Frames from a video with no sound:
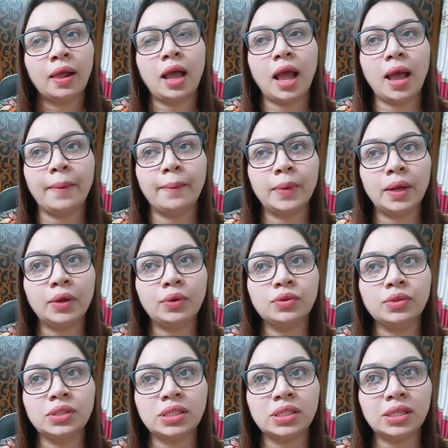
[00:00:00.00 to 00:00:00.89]
আমরা
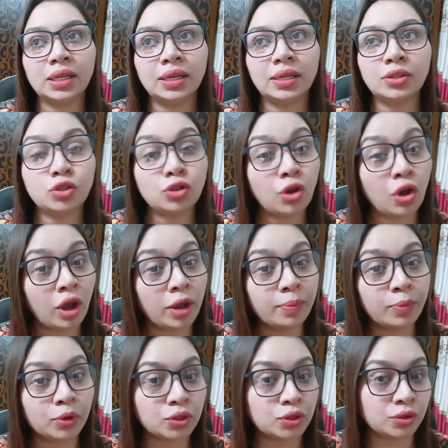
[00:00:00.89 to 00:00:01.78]
হচ্ছে ছয়
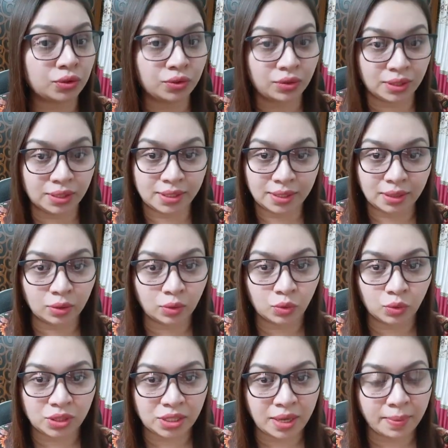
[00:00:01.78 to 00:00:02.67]
বছর ধরে সেল
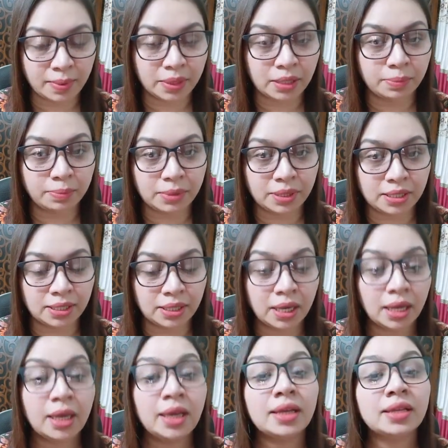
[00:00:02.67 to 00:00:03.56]
করছি আমাদের পেজ
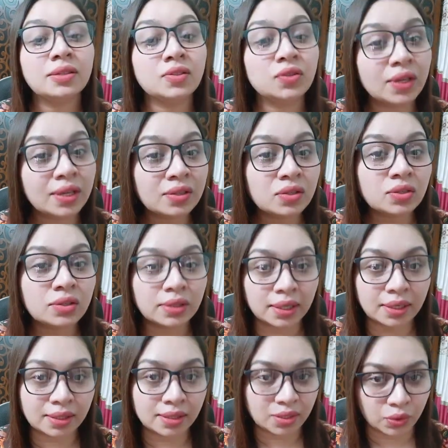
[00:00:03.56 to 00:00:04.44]
সিক্স
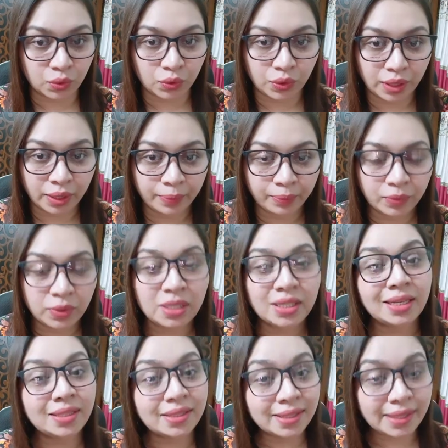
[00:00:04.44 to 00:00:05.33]
ইয়ার্স ধরে
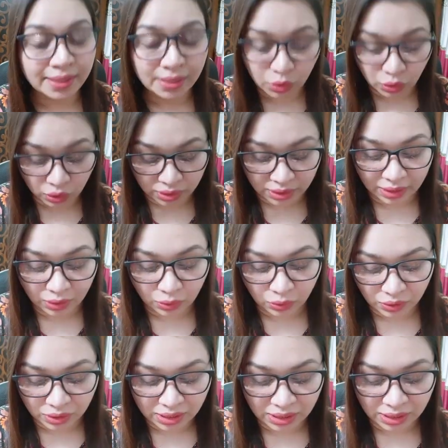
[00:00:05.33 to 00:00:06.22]
সিক্স ইয়ার্স ধরে সেল
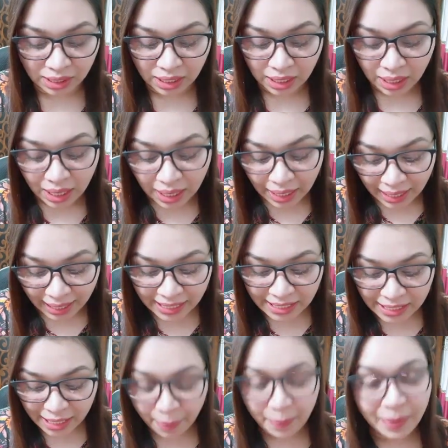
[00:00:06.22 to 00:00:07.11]
করছি এই
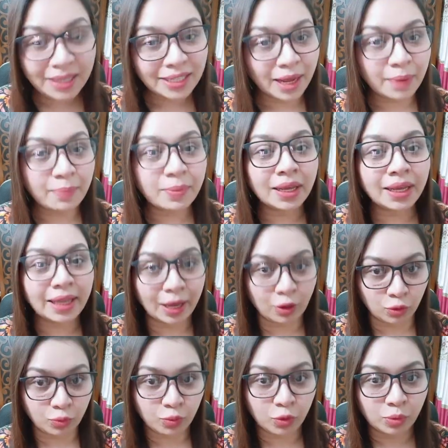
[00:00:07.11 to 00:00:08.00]
সাবানটা আমরা
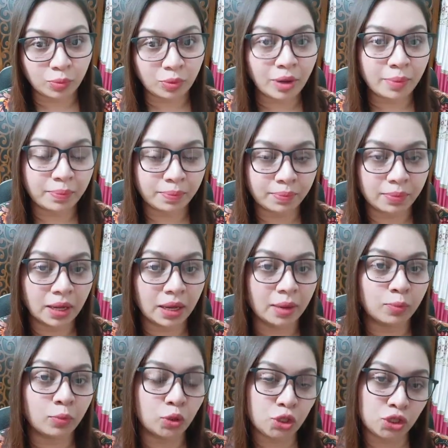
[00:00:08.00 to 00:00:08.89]
কেন বলবো
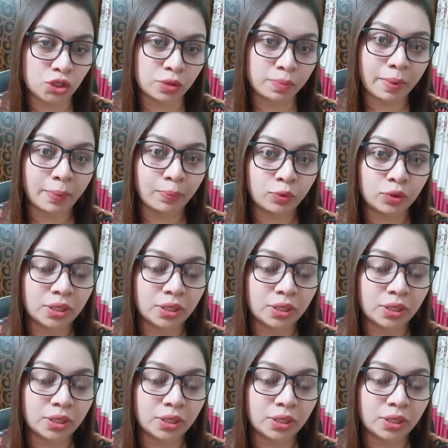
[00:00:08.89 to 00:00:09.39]
মোস্ট অফ আপুদের